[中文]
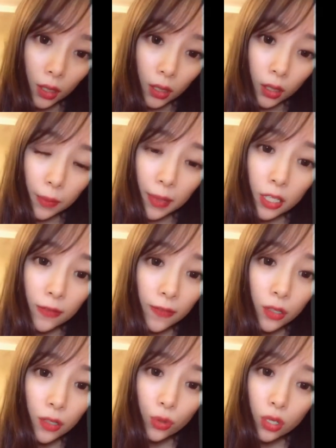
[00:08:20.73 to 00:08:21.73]
你没吃
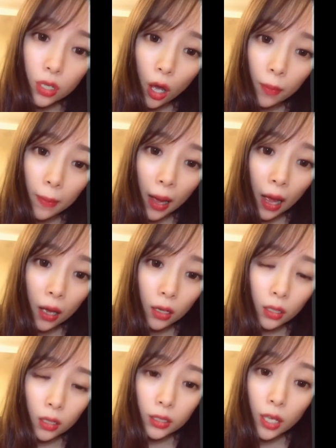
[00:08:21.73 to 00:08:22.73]
饭就吃药了吗？
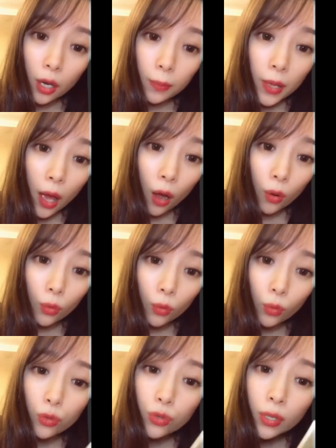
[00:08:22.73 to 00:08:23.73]
要不要
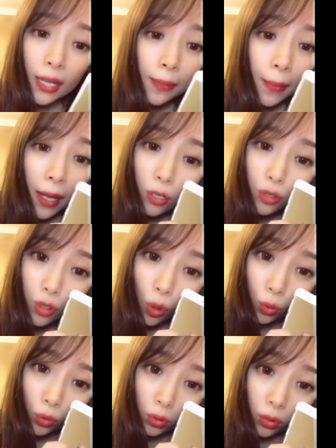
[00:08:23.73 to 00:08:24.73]
我去给你买点粥？